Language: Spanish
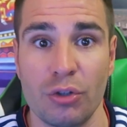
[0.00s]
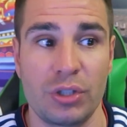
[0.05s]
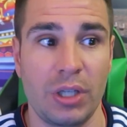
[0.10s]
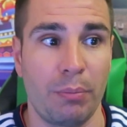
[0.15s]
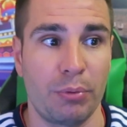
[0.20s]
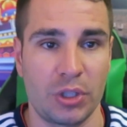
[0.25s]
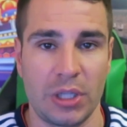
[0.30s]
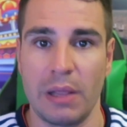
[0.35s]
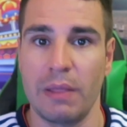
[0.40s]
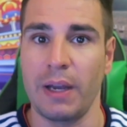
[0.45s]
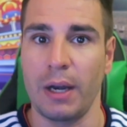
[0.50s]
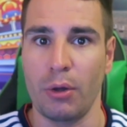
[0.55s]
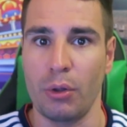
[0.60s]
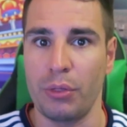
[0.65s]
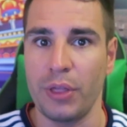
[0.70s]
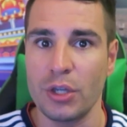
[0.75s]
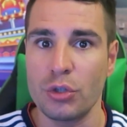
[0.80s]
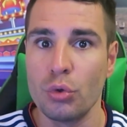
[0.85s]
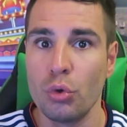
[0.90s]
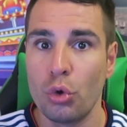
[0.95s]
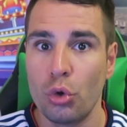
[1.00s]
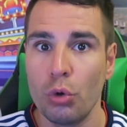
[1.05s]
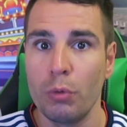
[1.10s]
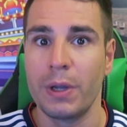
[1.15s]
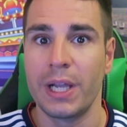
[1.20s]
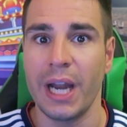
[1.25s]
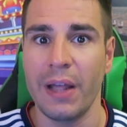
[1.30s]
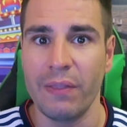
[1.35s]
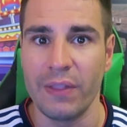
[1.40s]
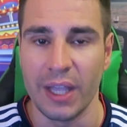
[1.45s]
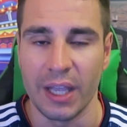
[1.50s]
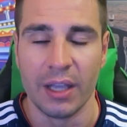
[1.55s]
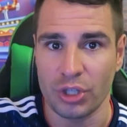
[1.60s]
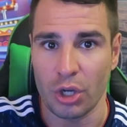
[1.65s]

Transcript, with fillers: hostia, pues el Zaragoza es un club grande.